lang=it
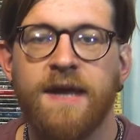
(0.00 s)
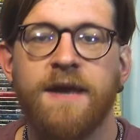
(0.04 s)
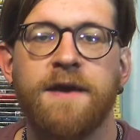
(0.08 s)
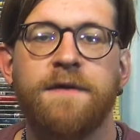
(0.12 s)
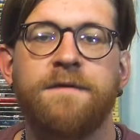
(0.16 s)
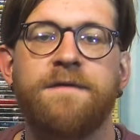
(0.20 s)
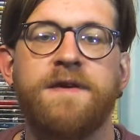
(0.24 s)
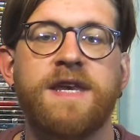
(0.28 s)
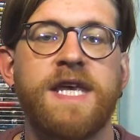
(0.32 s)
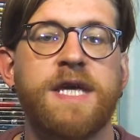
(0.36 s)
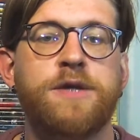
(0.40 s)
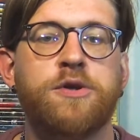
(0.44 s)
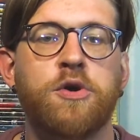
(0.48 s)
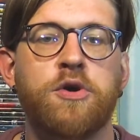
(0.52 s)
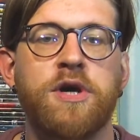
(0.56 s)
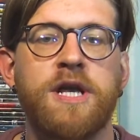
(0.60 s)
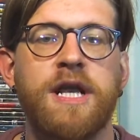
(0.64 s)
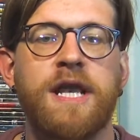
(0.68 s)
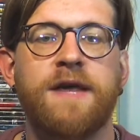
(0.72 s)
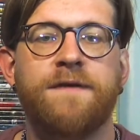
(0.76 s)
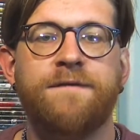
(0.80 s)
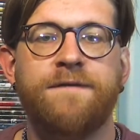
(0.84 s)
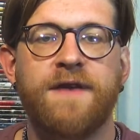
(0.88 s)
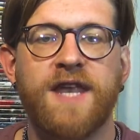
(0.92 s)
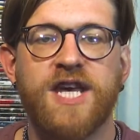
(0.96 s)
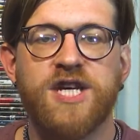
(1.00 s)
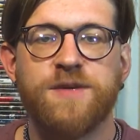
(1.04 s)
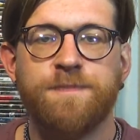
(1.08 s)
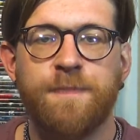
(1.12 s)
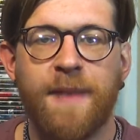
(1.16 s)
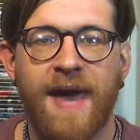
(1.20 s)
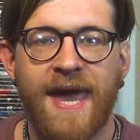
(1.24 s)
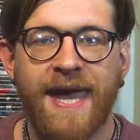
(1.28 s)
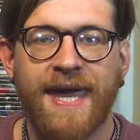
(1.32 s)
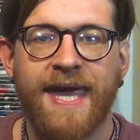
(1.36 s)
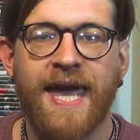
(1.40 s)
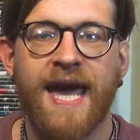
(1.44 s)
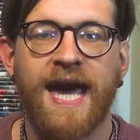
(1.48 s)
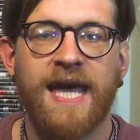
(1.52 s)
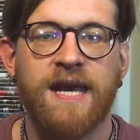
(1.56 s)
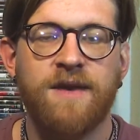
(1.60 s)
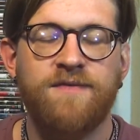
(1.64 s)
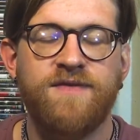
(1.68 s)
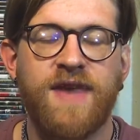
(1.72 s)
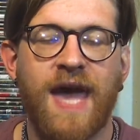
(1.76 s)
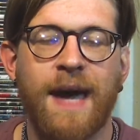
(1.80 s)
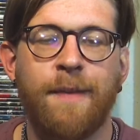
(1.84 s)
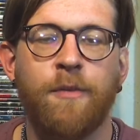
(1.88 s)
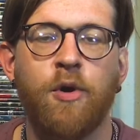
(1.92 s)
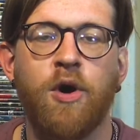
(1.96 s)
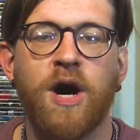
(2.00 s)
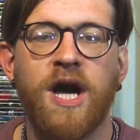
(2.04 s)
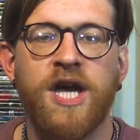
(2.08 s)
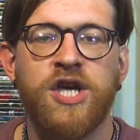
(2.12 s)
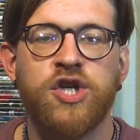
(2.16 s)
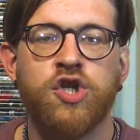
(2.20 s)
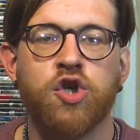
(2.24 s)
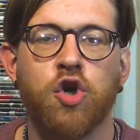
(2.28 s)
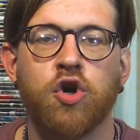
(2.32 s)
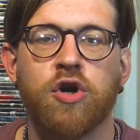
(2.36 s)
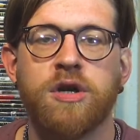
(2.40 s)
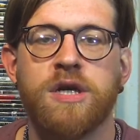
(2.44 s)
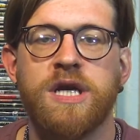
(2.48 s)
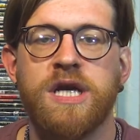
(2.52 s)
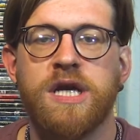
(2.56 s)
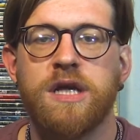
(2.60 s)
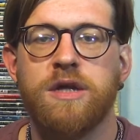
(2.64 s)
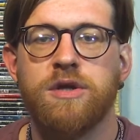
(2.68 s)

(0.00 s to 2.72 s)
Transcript: Finito il flashback arriviamo ai giorni